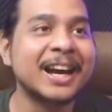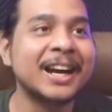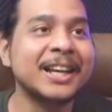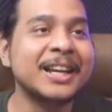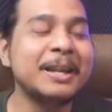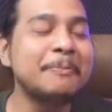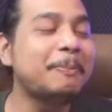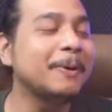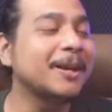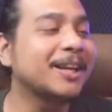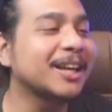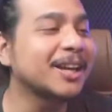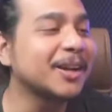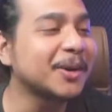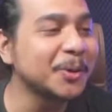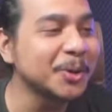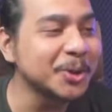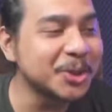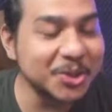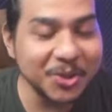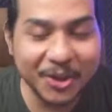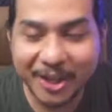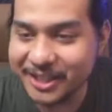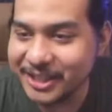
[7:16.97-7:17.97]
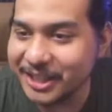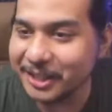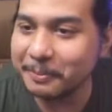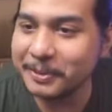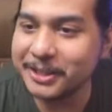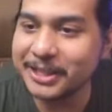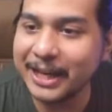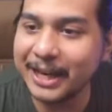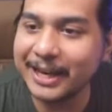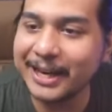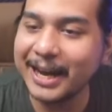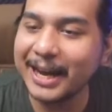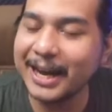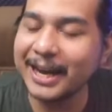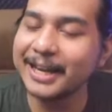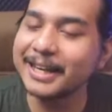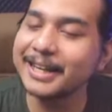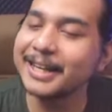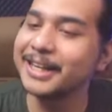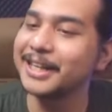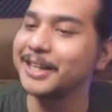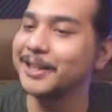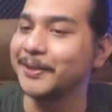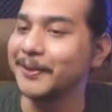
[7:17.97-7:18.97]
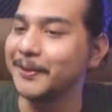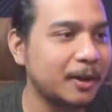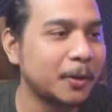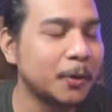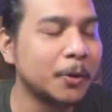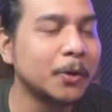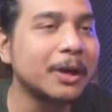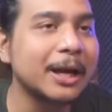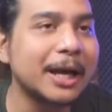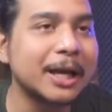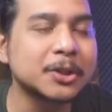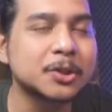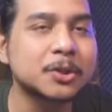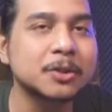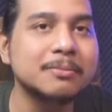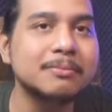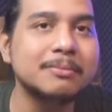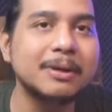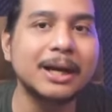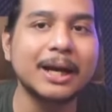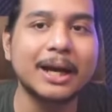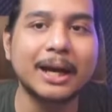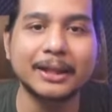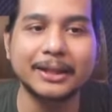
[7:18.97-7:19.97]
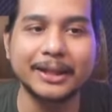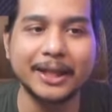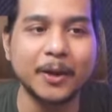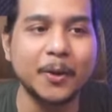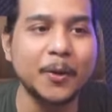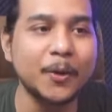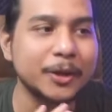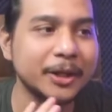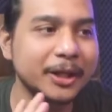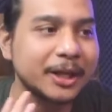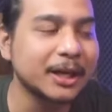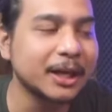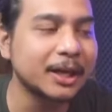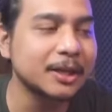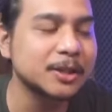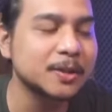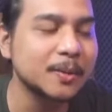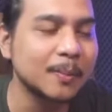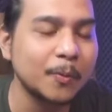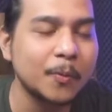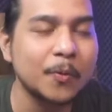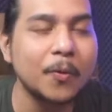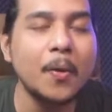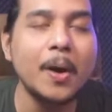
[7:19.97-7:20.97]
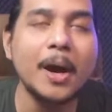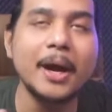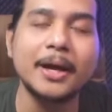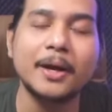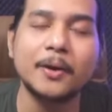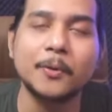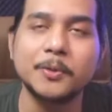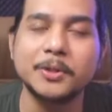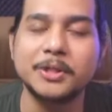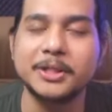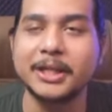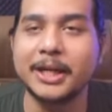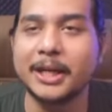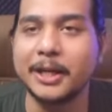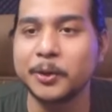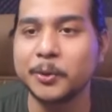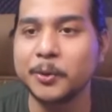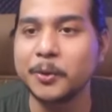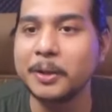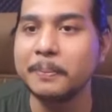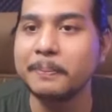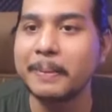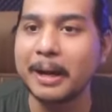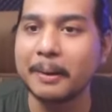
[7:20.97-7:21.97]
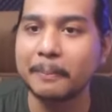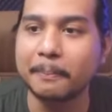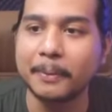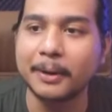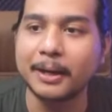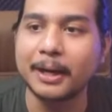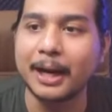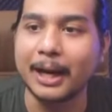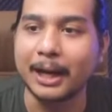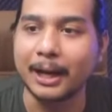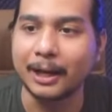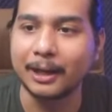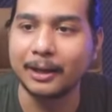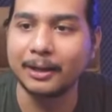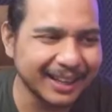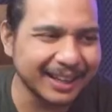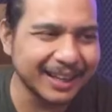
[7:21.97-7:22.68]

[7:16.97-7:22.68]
Dipikir lucu anjir bercandaannya gitu. Lu langsung mengkategorikan semua yang Uchiha itu demam perang.